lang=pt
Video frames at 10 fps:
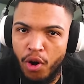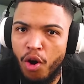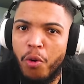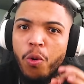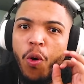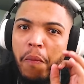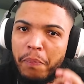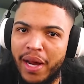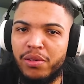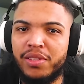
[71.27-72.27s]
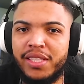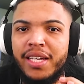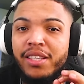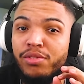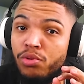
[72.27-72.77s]
Vou comprar o
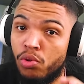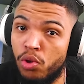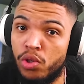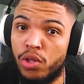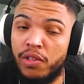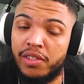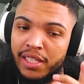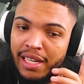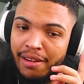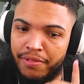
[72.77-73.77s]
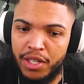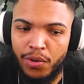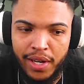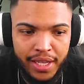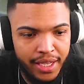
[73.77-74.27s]
tênis ouro, vocês já
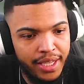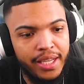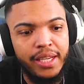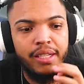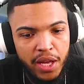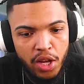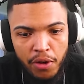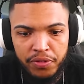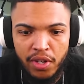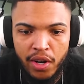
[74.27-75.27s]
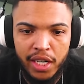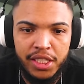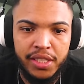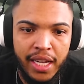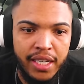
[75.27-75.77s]
viram aí. Playoffs é hora
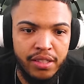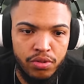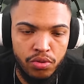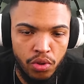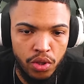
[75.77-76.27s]
de tênis